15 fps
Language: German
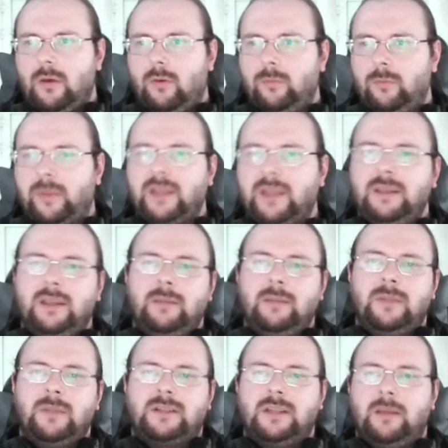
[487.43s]
und bringen ihn
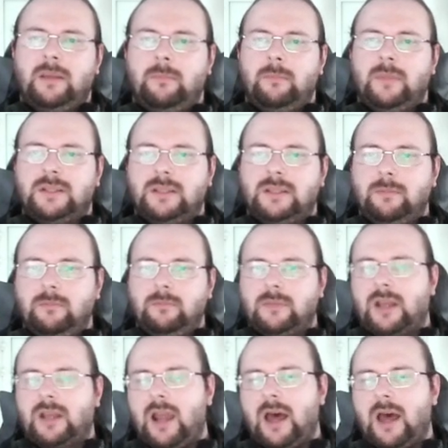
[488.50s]
mit dem, mit dem
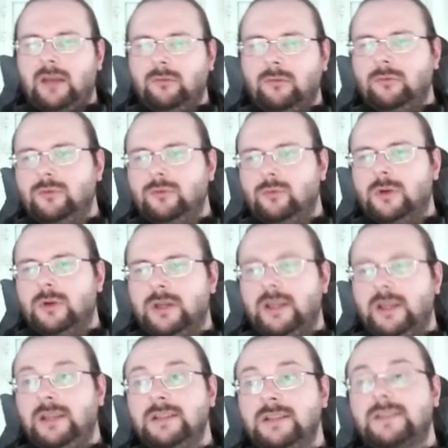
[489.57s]
Clan Undur
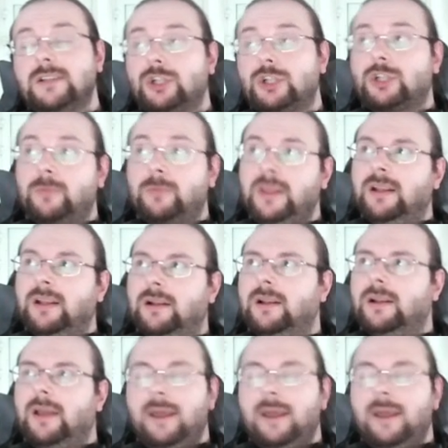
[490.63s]
ins Spiel.